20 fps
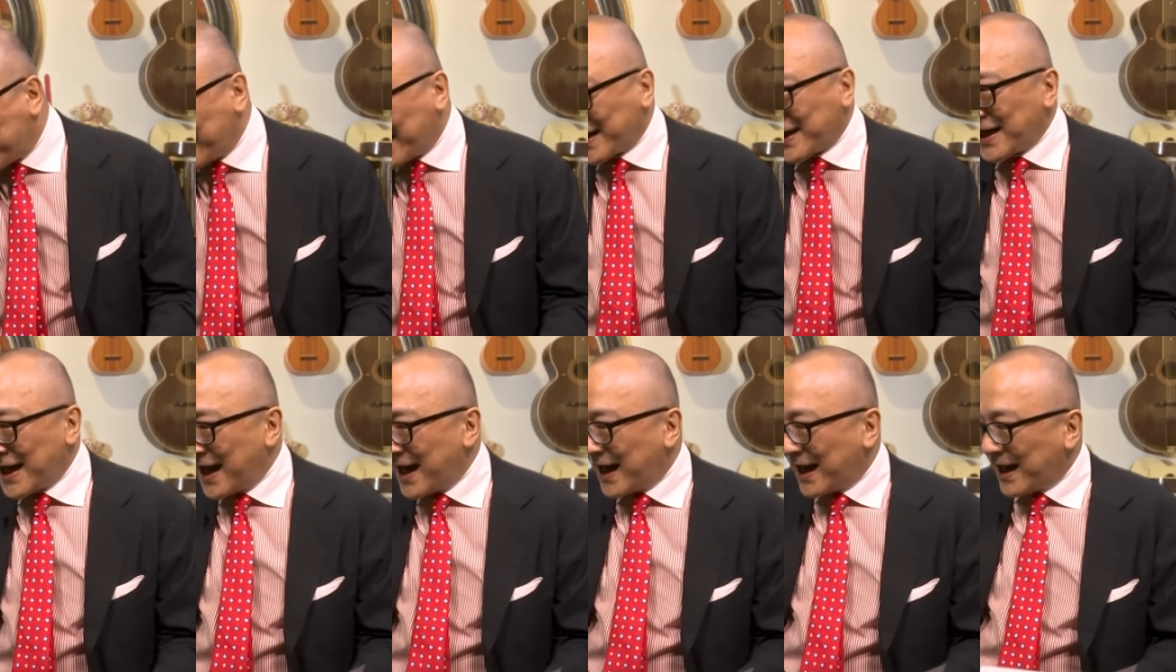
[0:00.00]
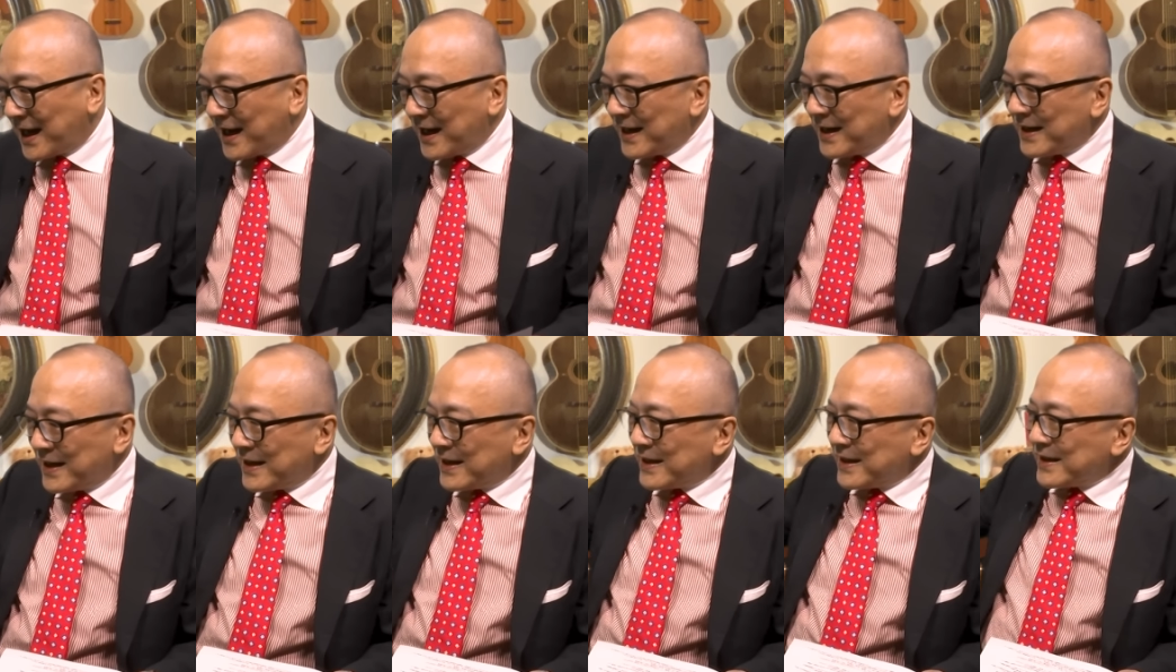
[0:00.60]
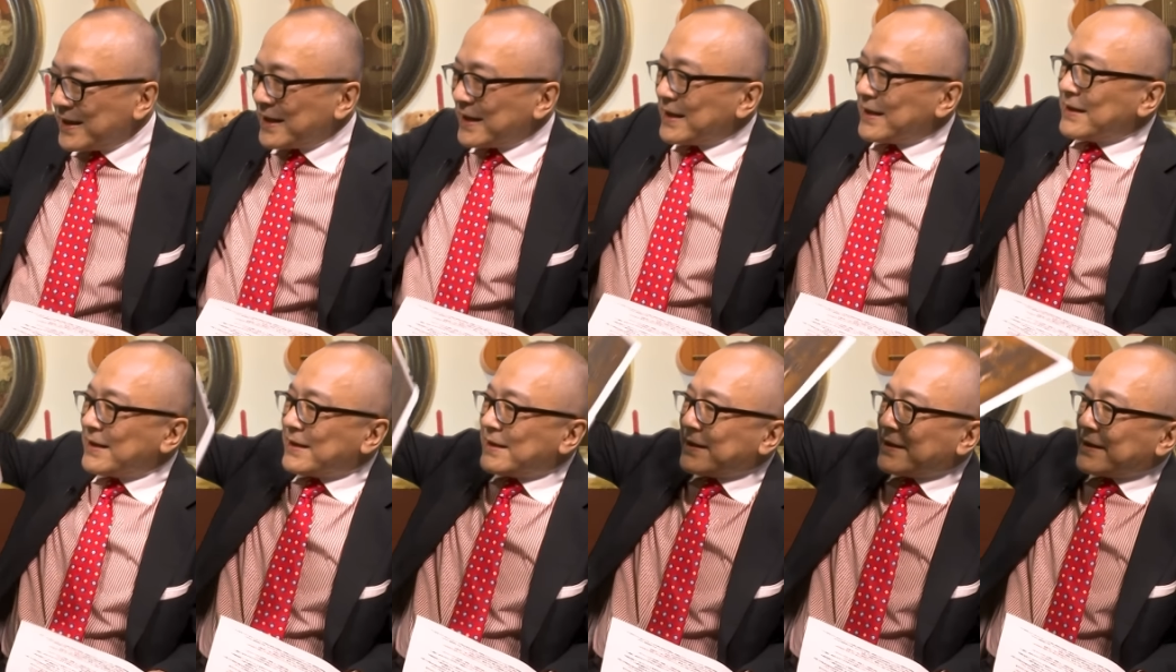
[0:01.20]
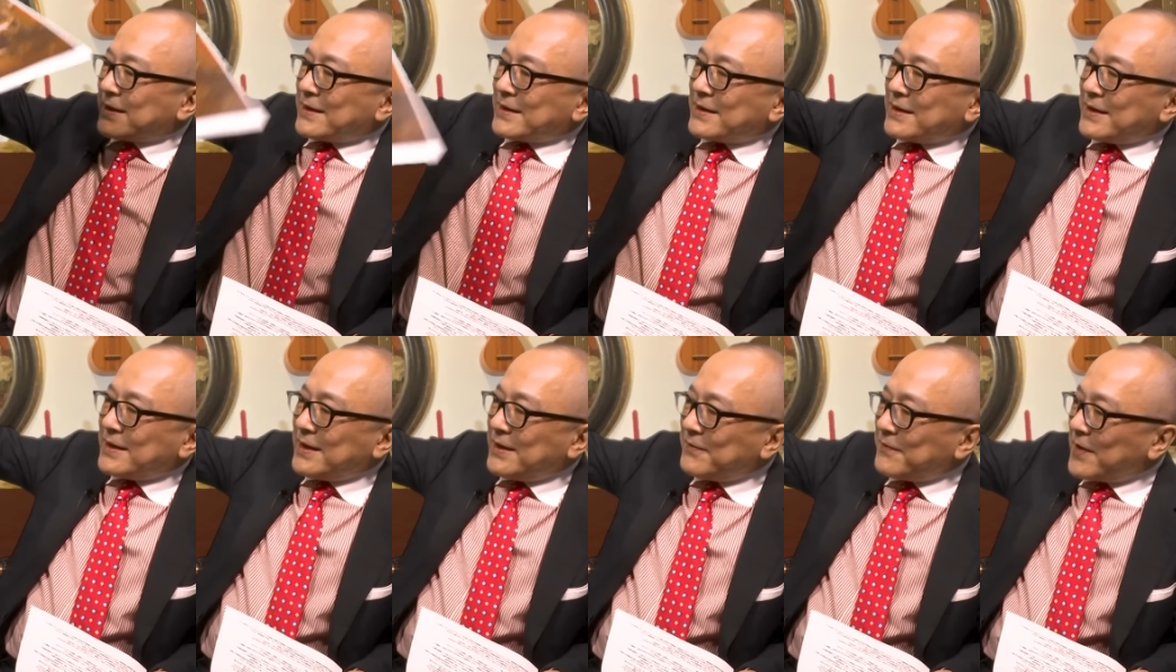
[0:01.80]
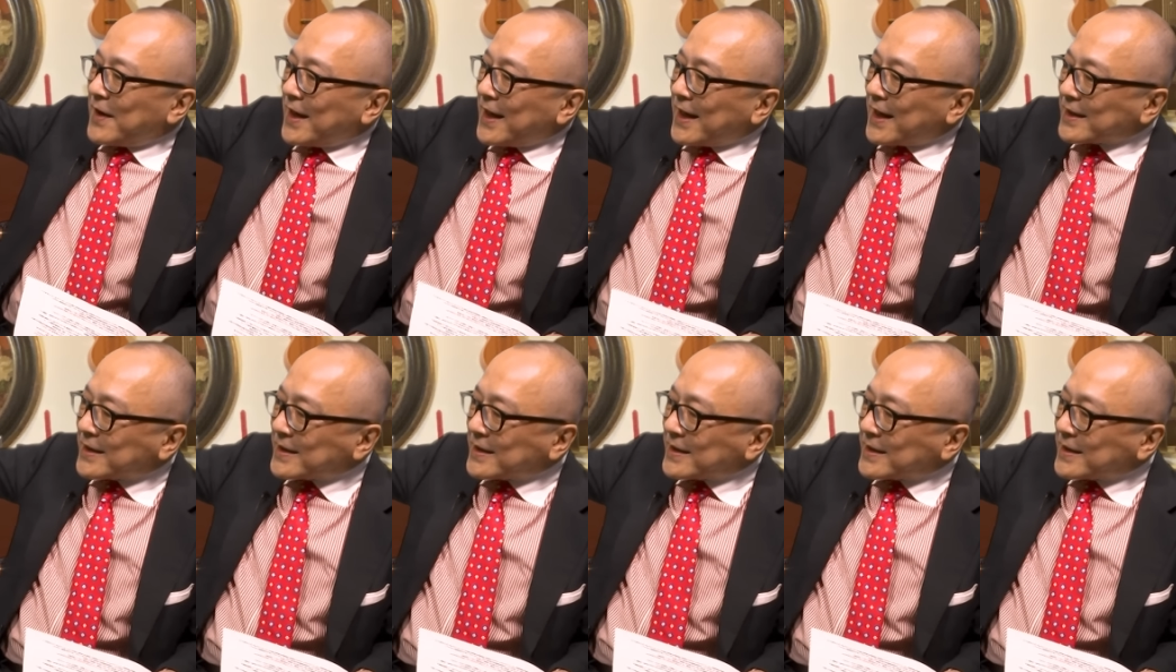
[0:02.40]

品が2枚あっ